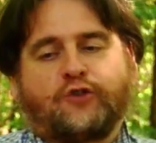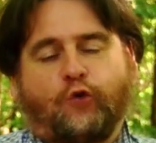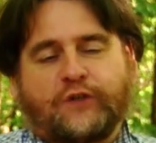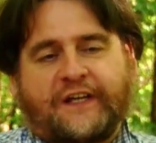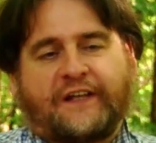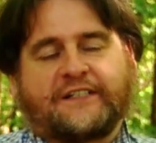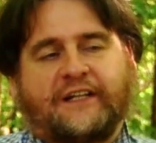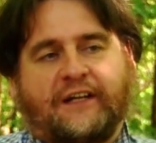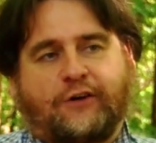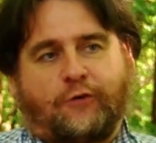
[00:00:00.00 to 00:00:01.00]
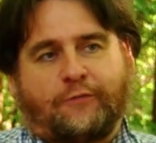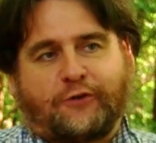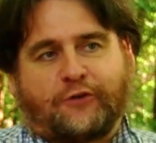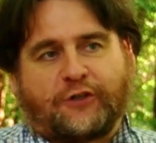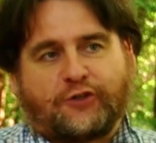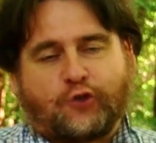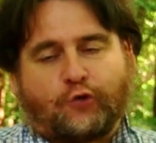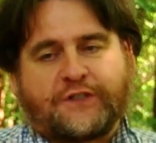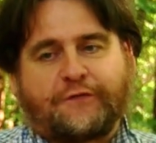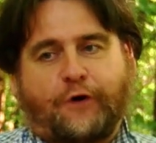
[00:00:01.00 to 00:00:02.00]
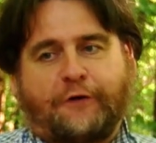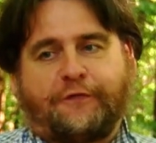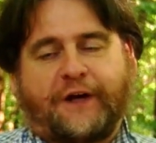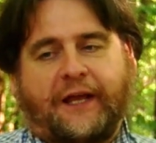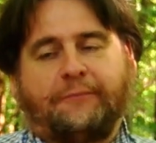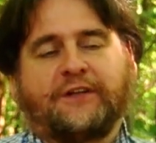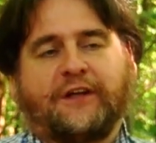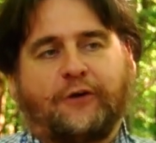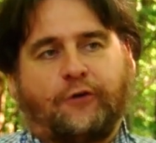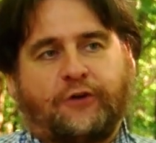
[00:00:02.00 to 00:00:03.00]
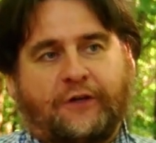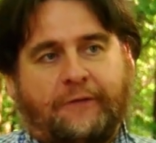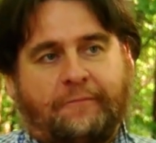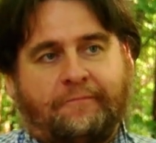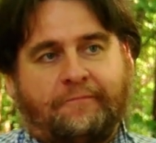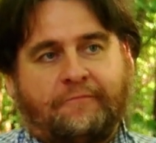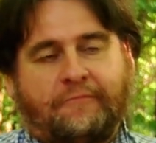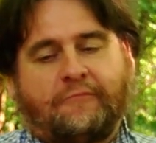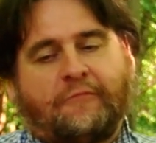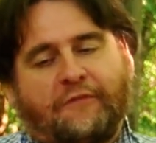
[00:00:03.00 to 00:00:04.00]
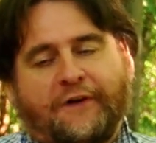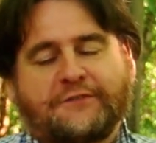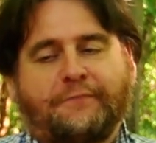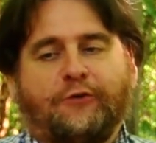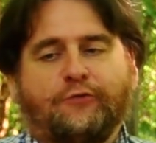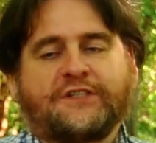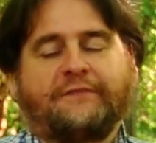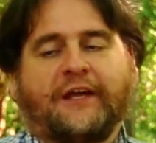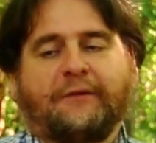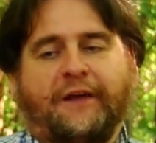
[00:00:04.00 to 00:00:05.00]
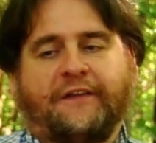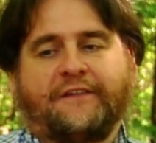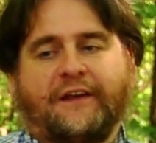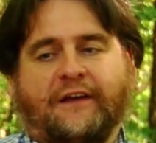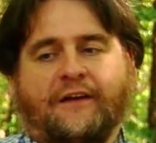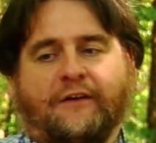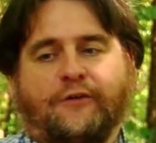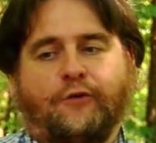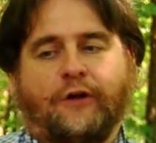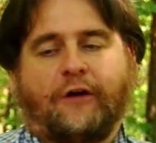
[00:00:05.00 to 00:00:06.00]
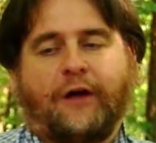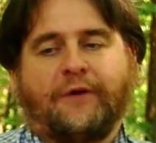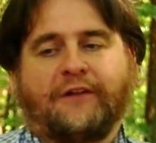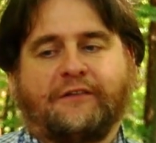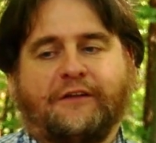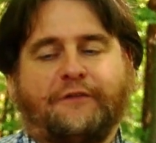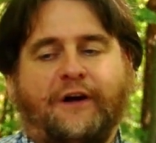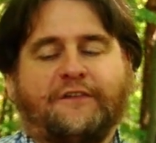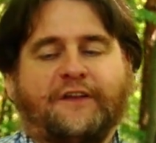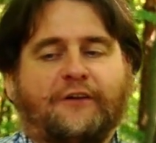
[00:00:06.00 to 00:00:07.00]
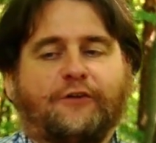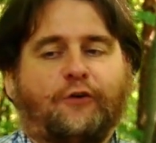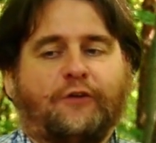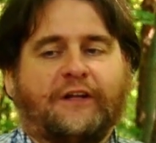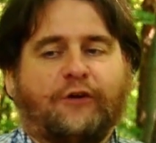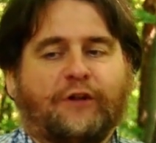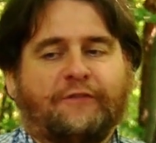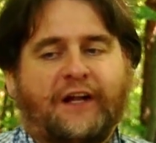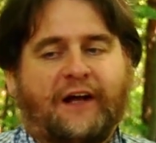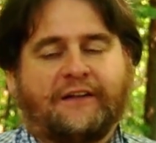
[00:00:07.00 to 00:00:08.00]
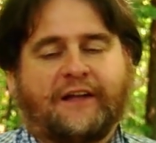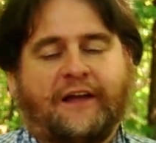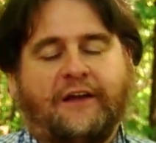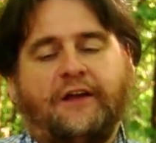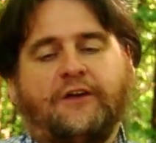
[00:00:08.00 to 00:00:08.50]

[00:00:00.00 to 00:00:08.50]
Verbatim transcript: Zusätzlich kommt noch der Schutz vor Fremdgerüchen was bei unzweckmäßigen Kühlräumern der Fall sein könnte oder wenn andere